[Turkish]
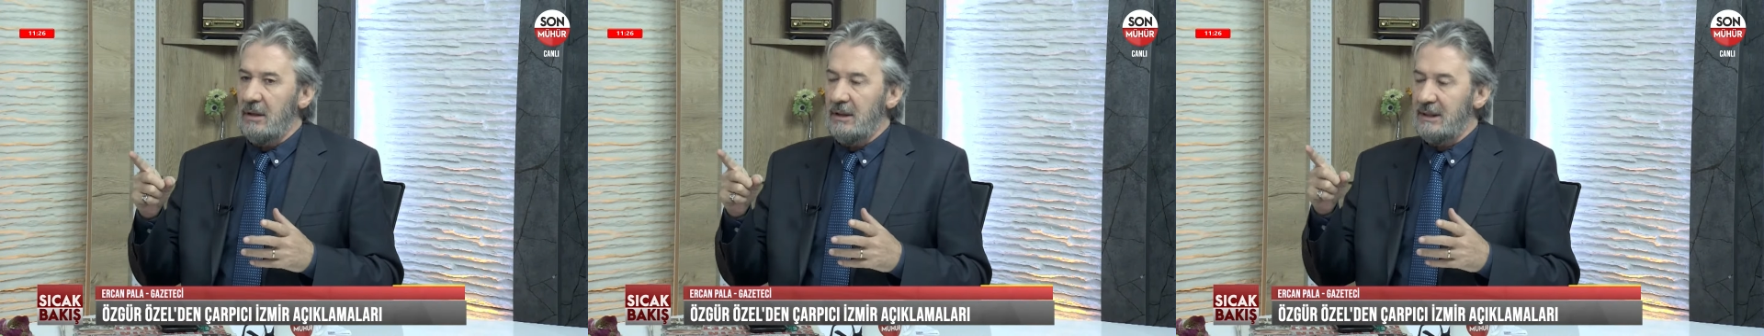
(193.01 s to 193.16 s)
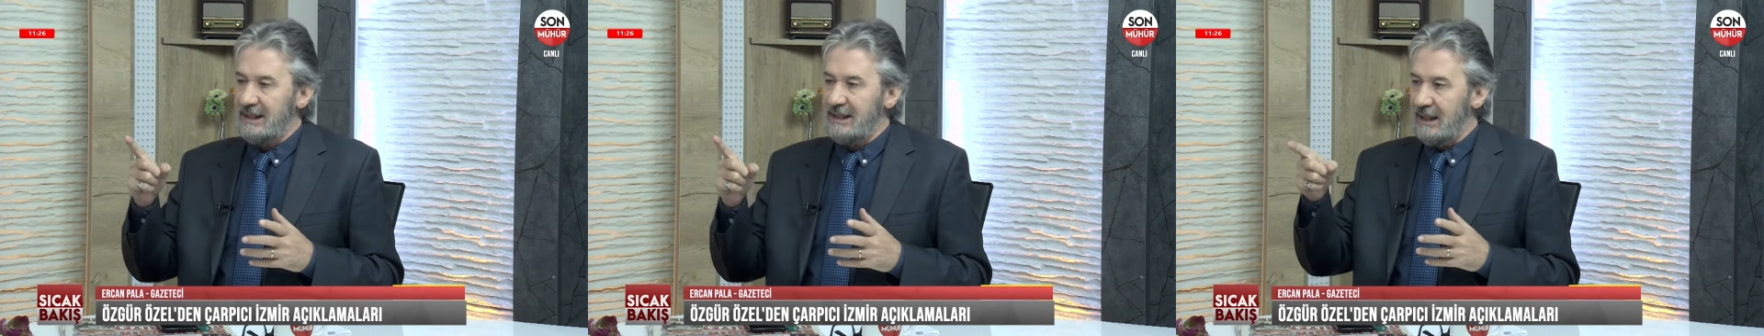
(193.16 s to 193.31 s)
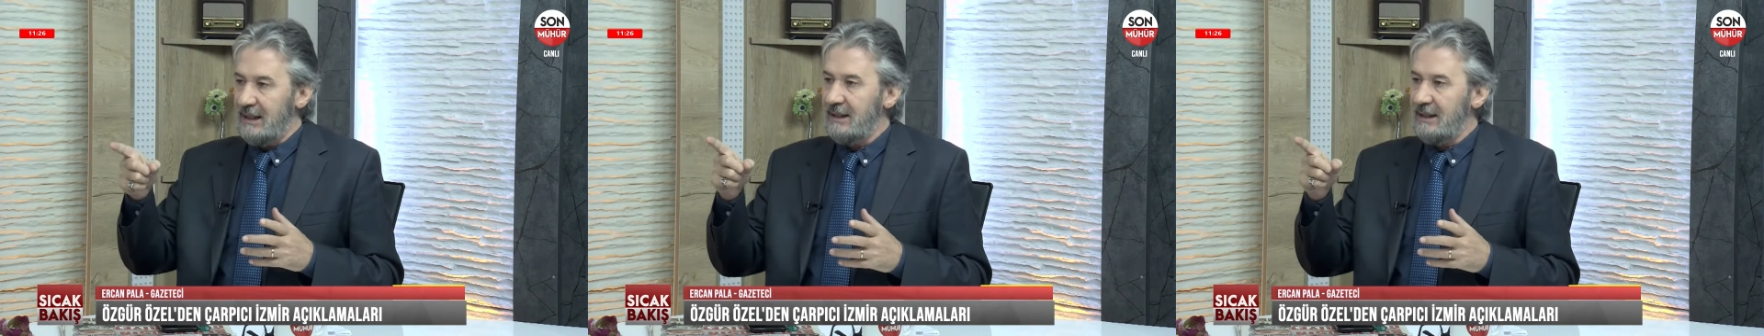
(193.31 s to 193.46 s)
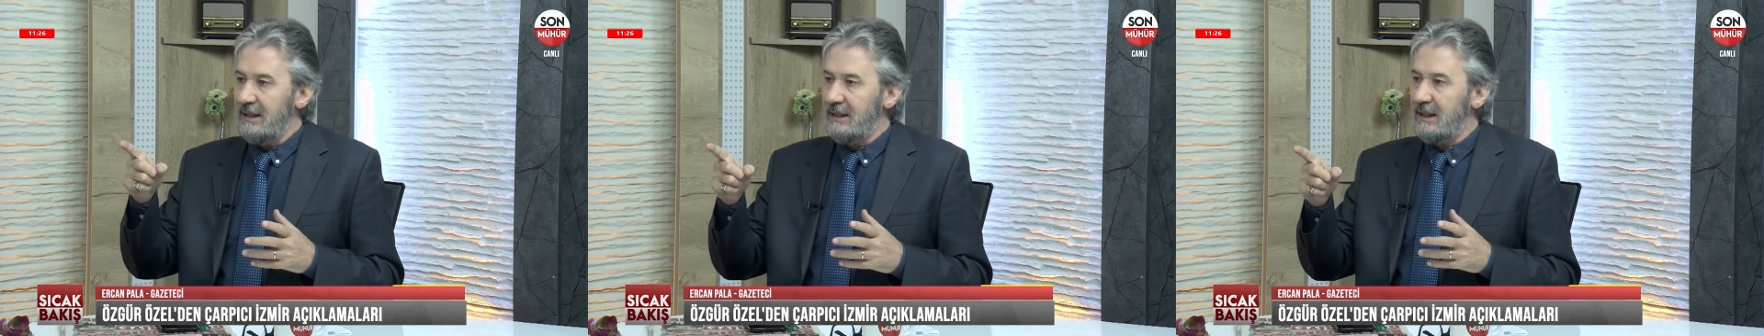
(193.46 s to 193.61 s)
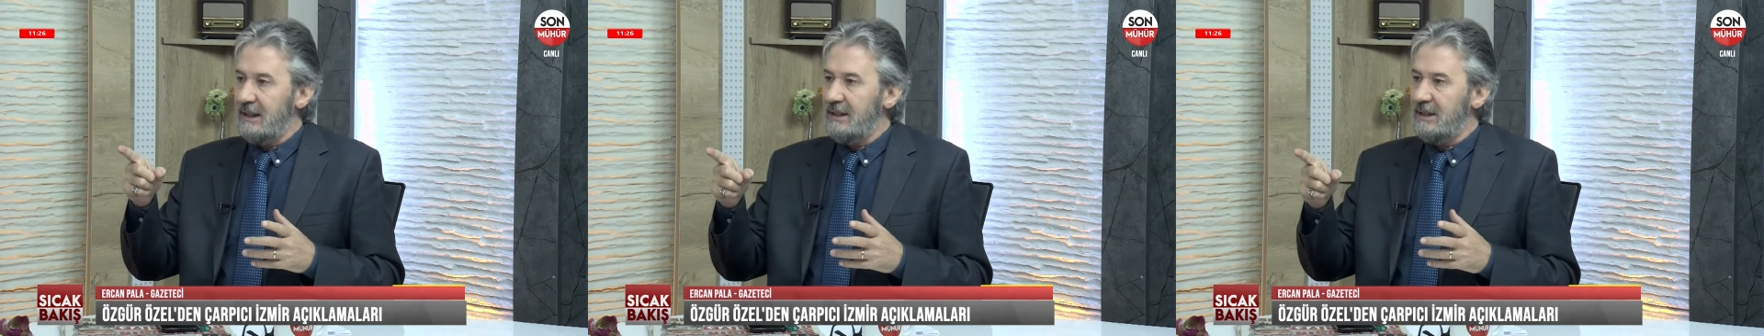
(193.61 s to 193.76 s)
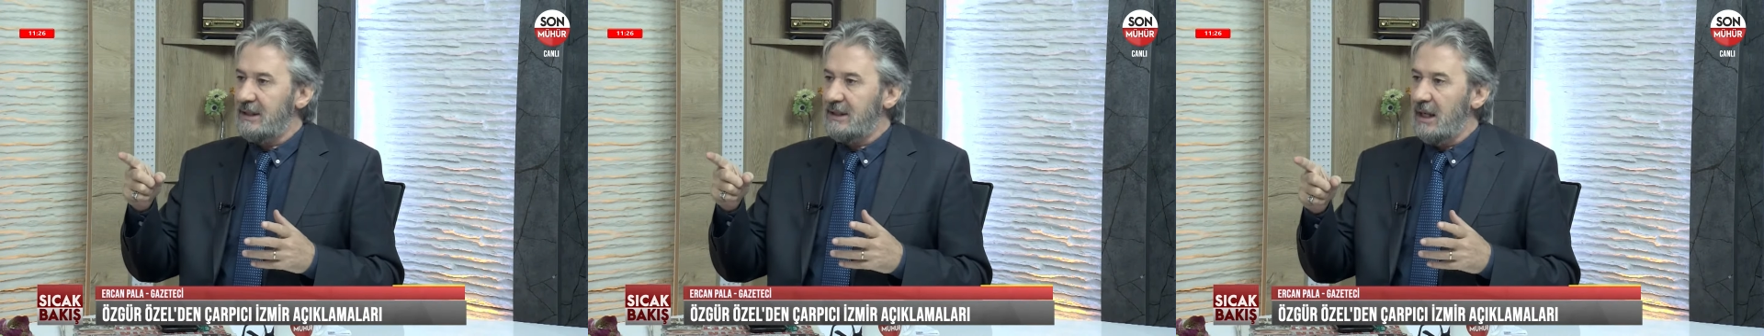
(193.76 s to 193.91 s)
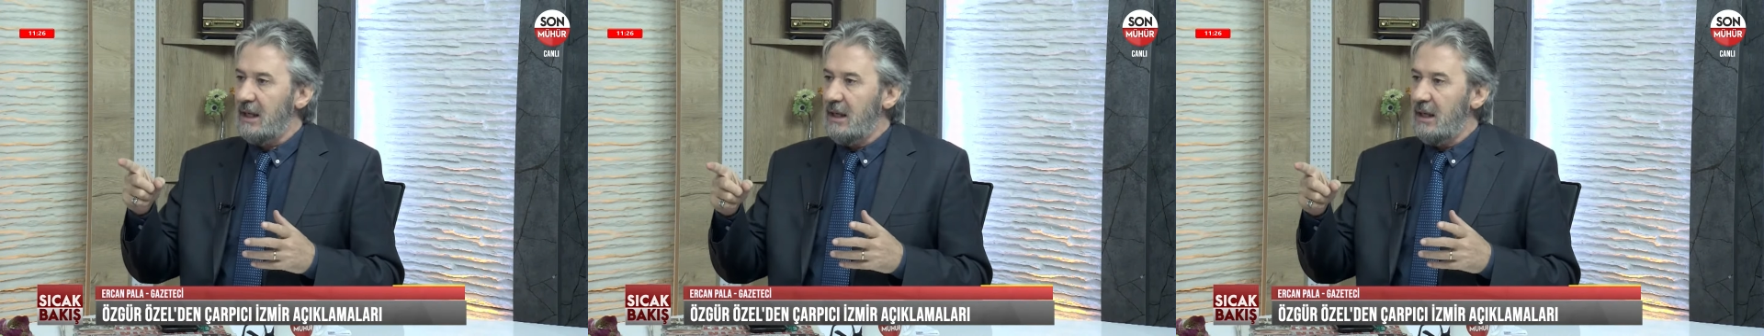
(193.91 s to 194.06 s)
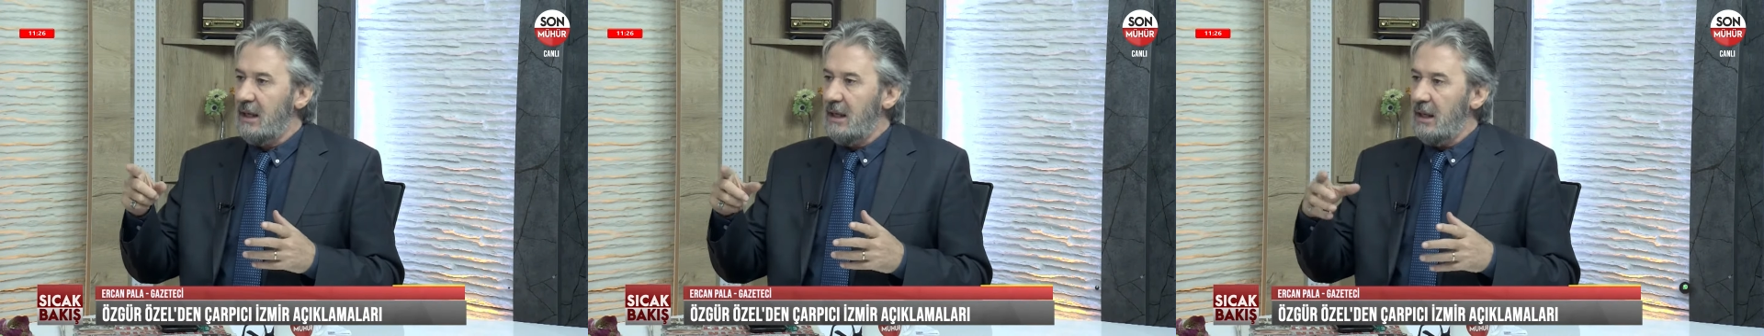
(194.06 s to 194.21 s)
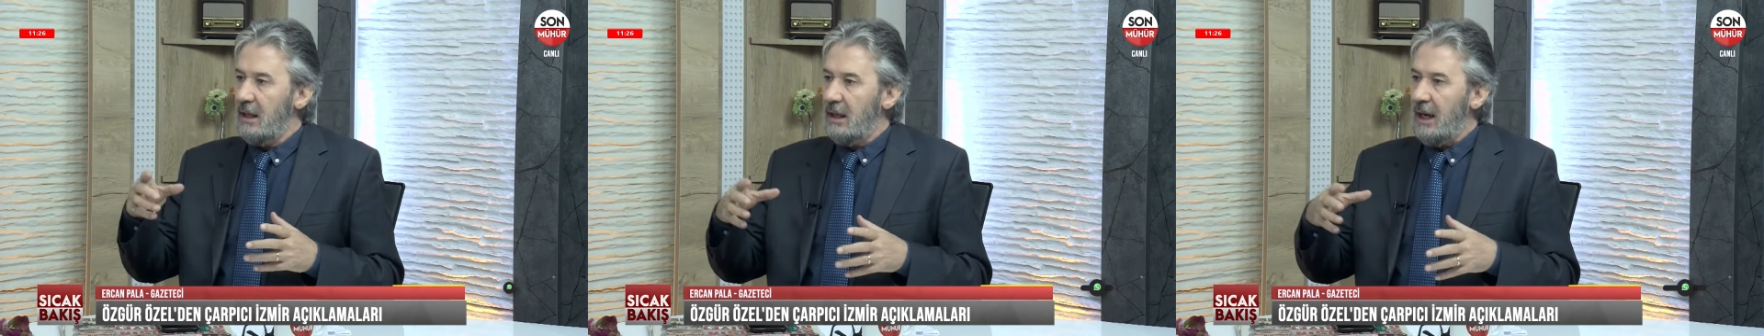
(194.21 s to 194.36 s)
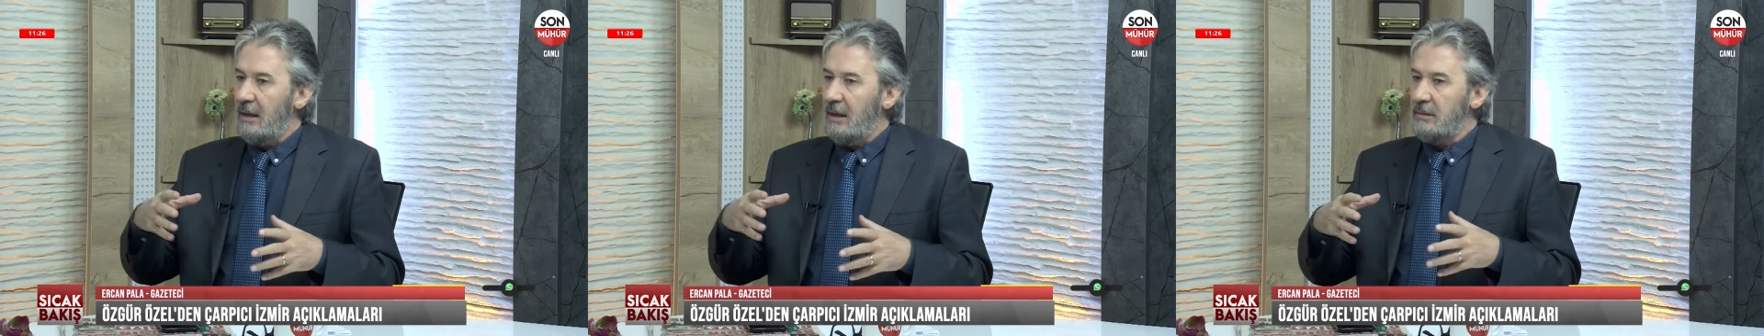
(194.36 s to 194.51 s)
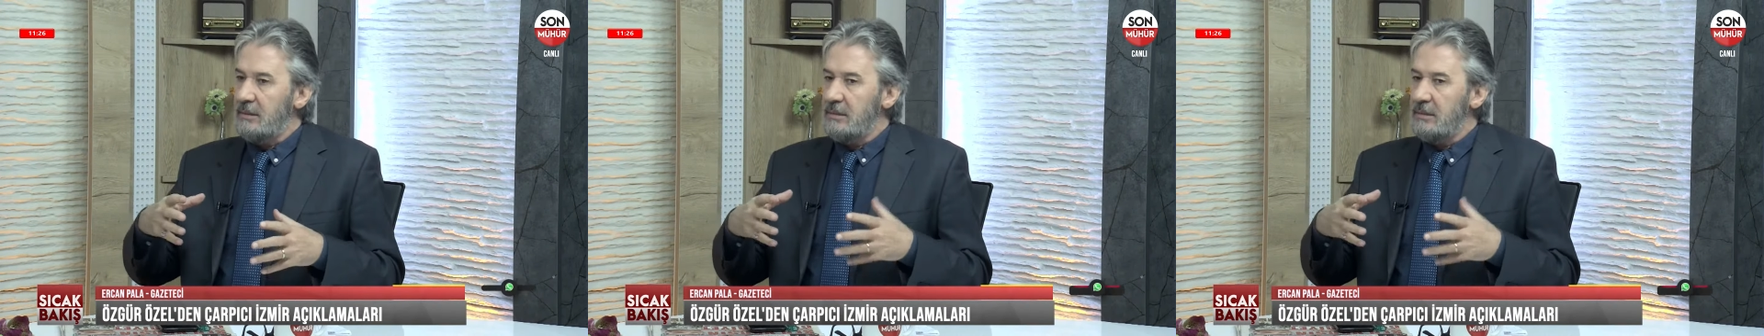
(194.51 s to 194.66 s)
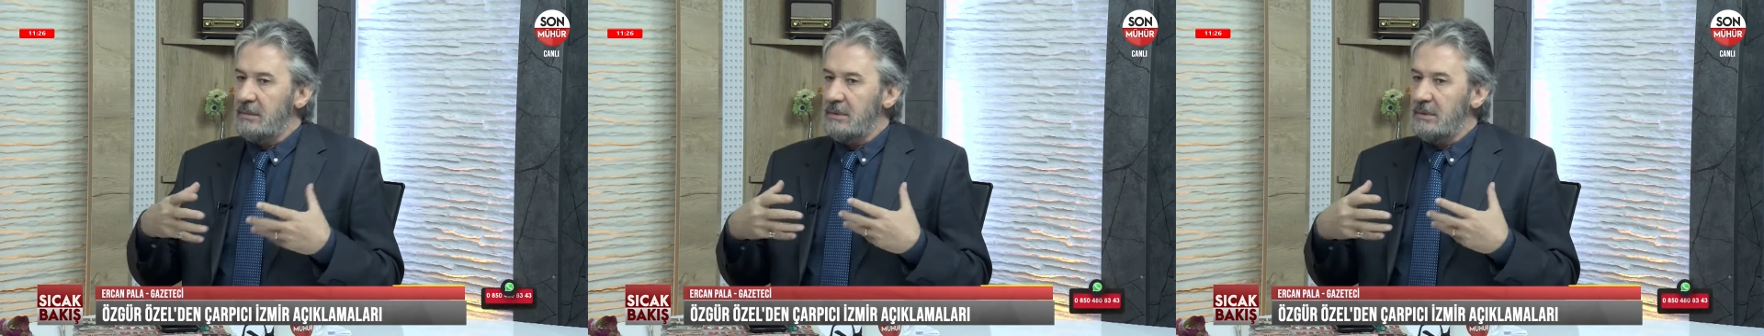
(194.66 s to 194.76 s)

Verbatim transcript: senin dediğin işte. Yani